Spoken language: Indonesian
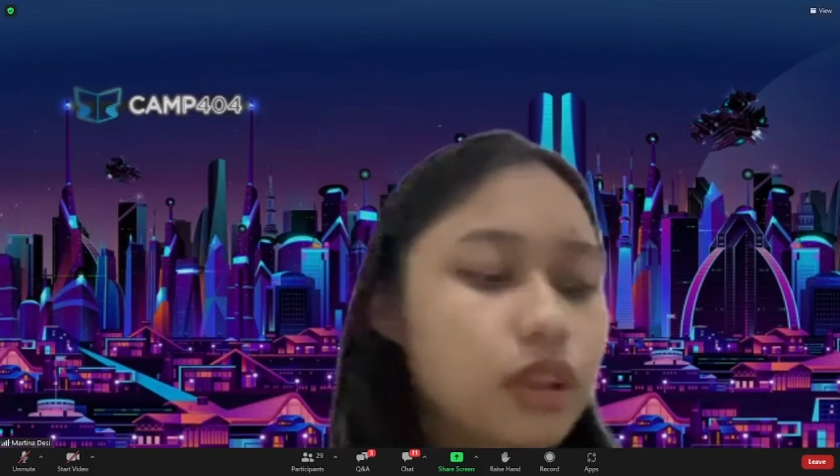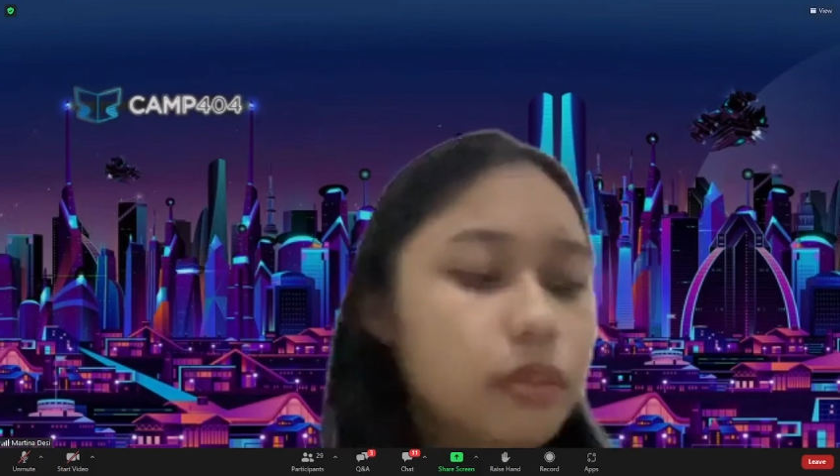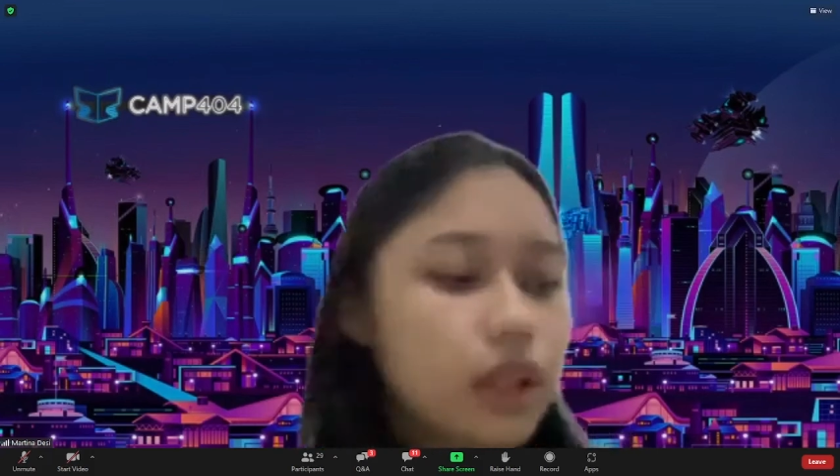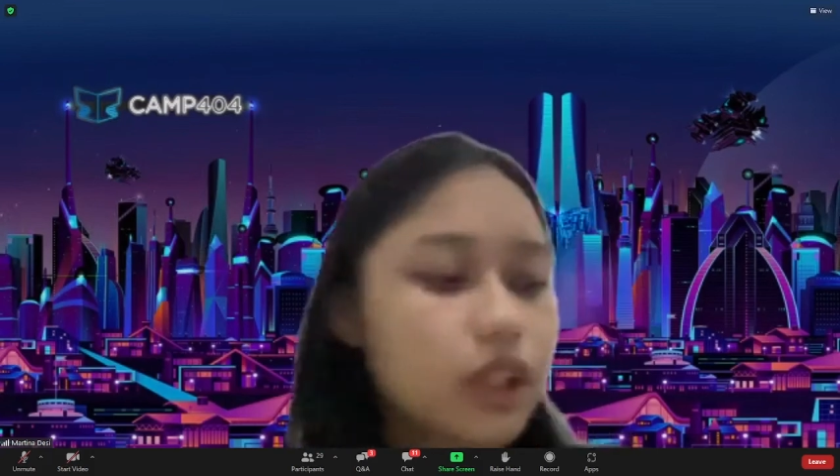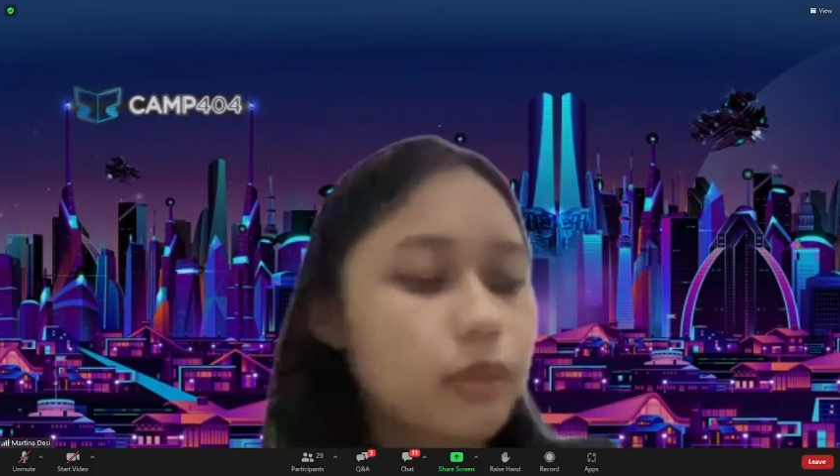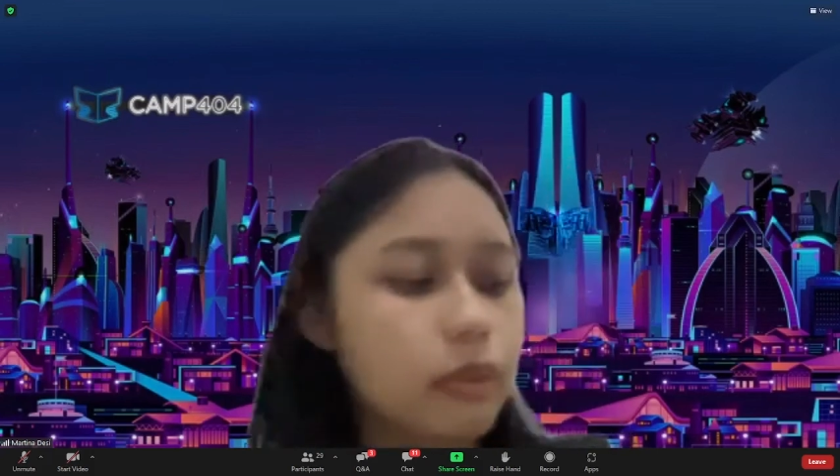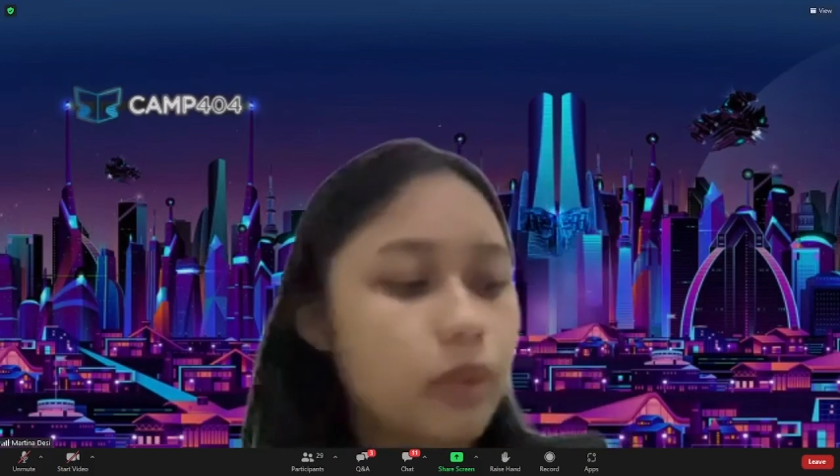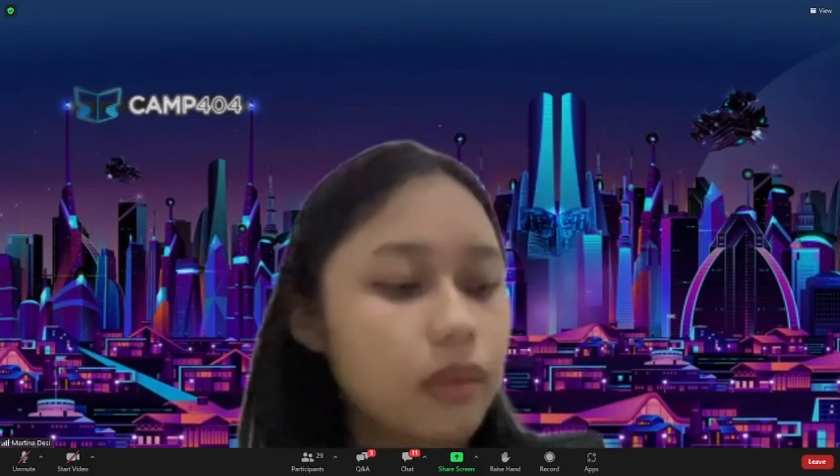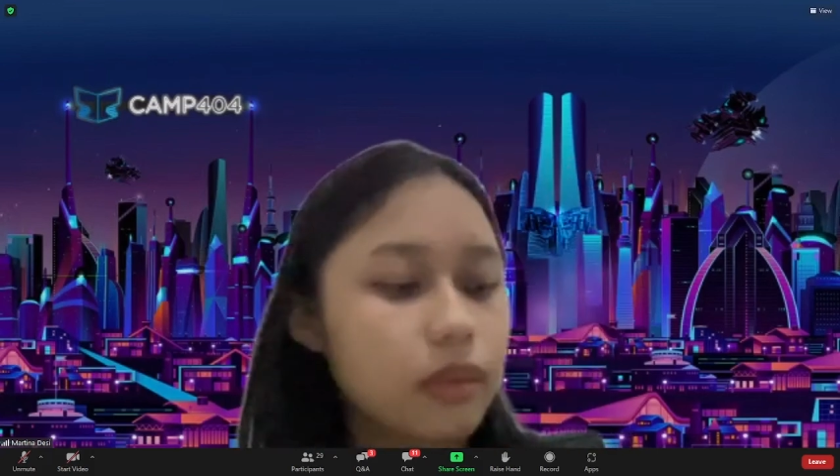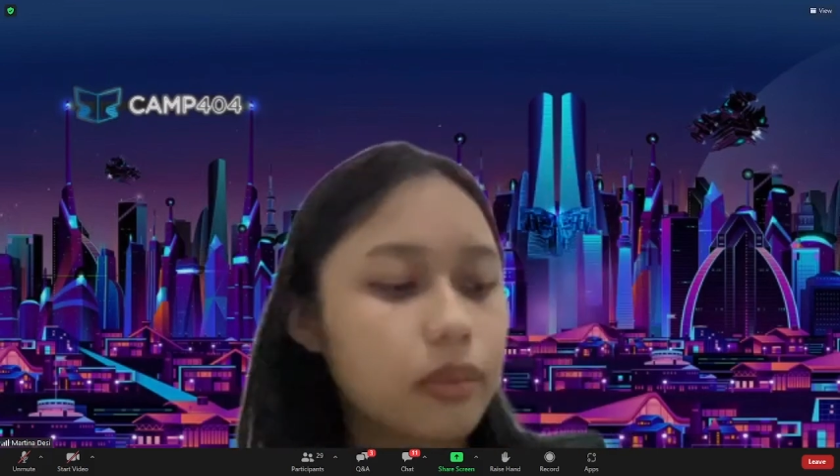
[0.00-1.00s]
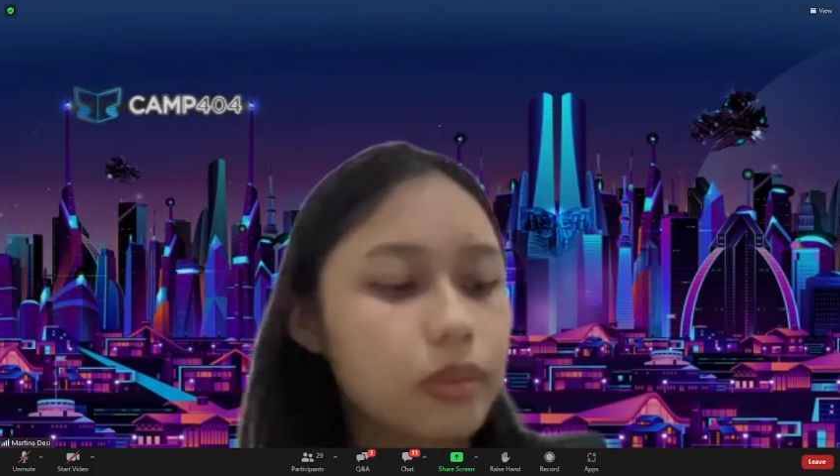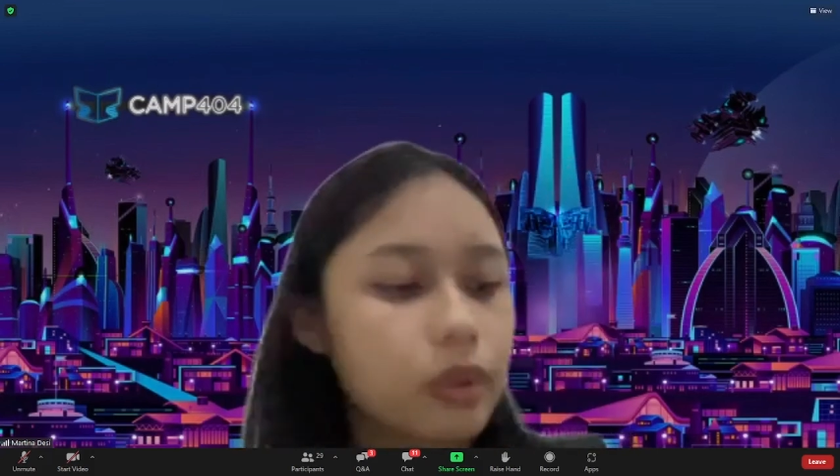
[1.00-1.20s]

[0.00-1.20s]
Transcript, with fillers: tapi ada beberapa